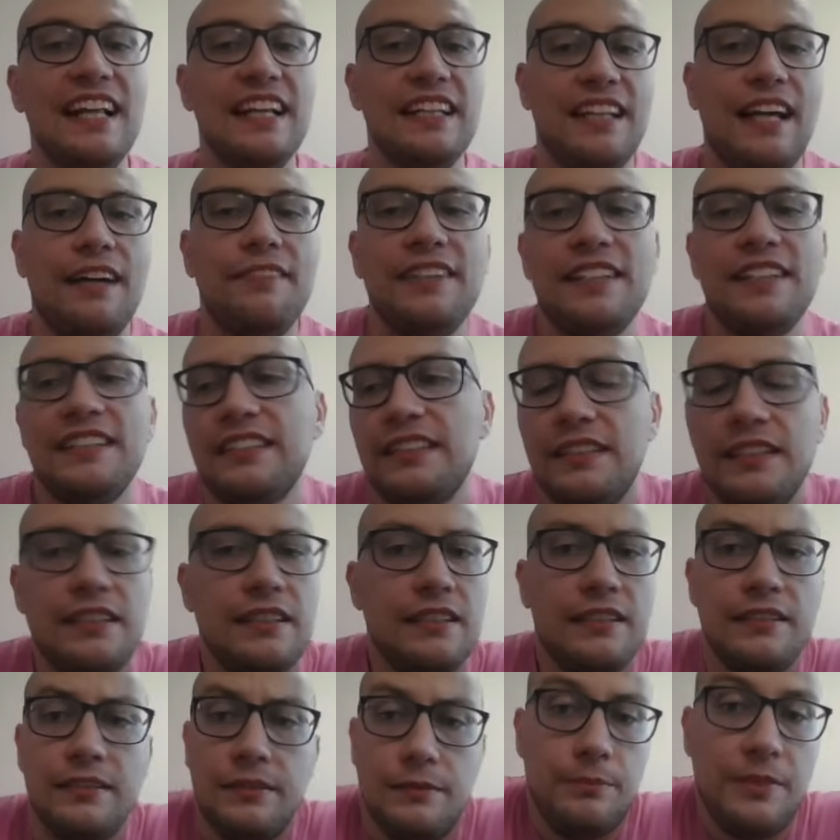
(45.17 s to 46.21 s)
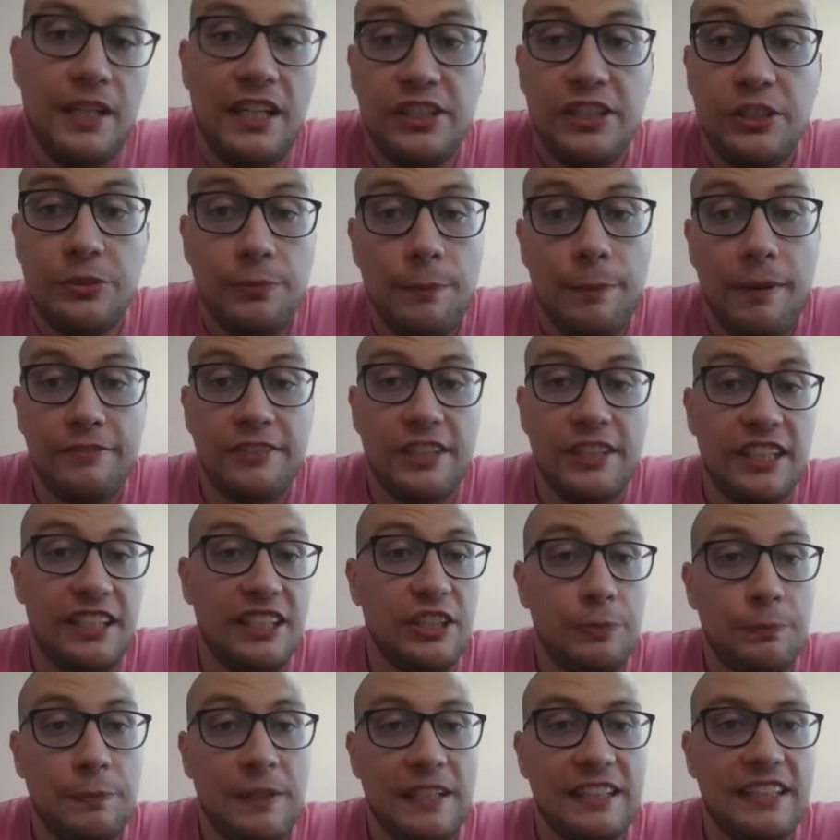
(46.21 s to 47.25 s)
nawet gdy mieliśmy pewnie
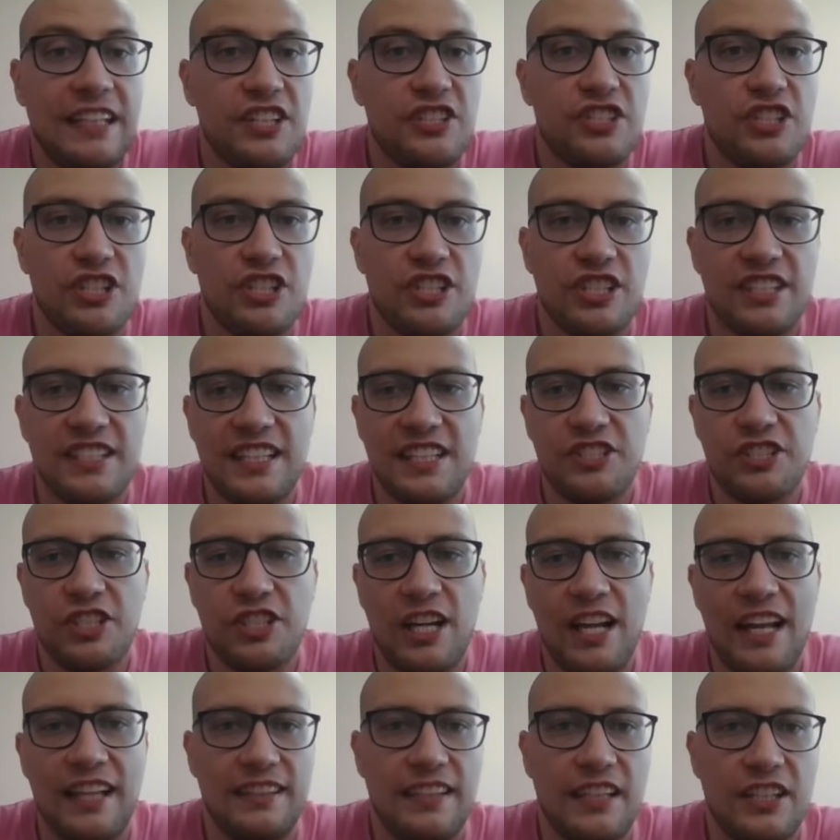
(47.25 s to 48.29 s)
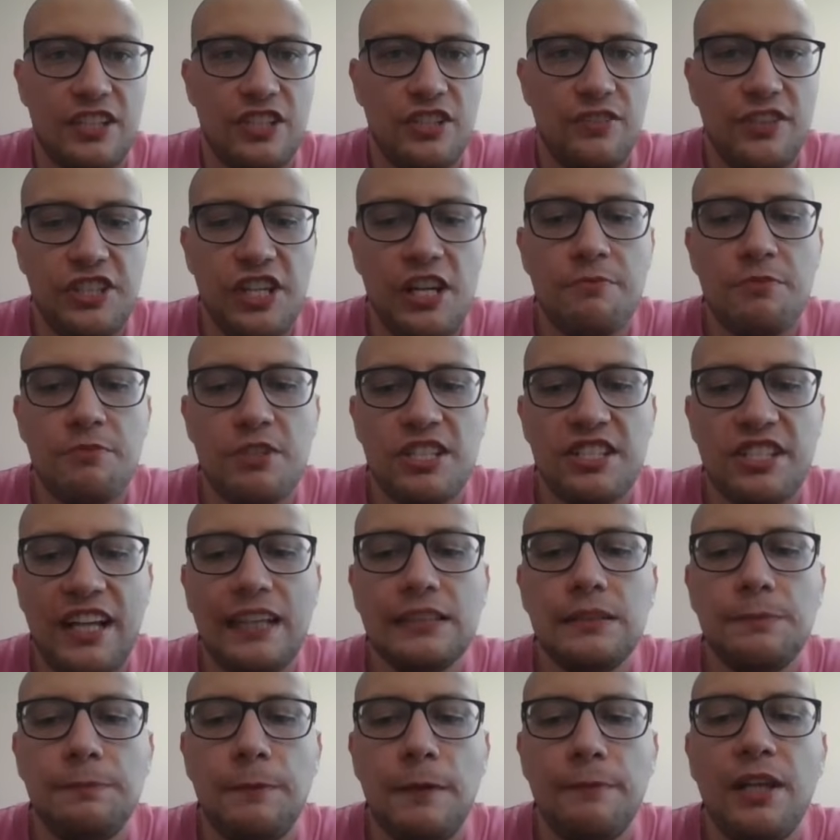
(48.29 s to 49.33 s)
jakieś 15-16 lat. Także wiedziałem, że z
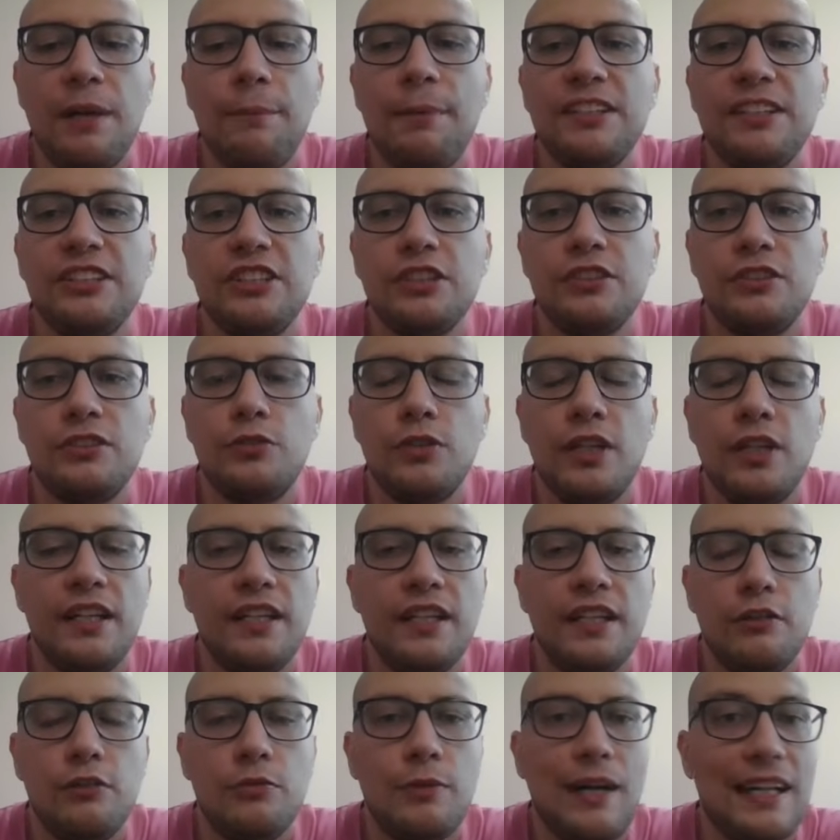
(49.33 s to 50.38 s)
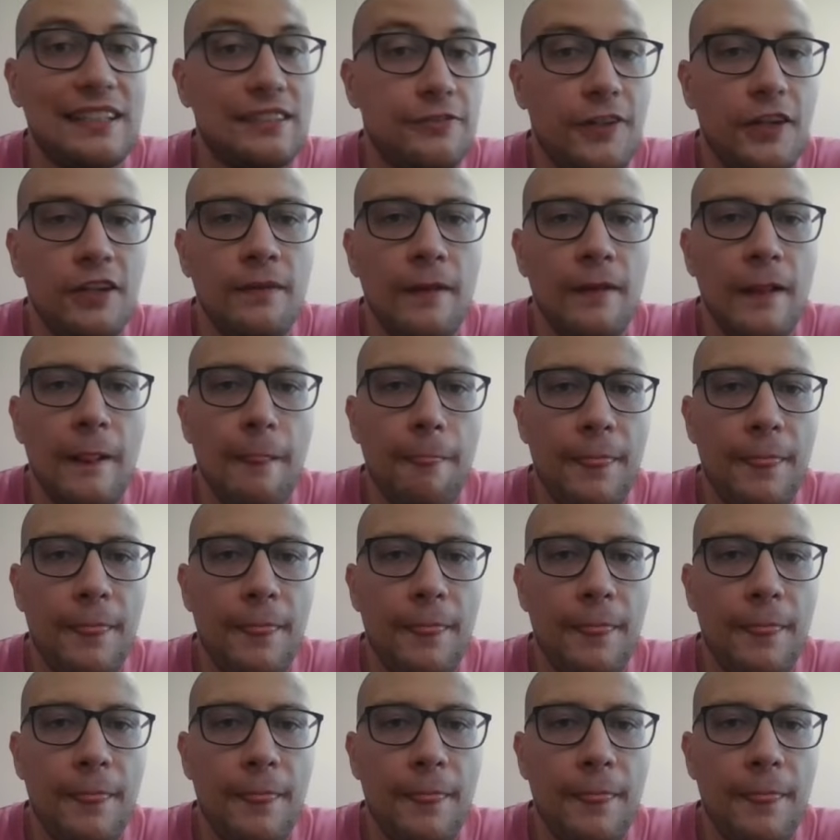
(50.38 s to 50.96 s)
Kasprem nie będzie y, łatwo.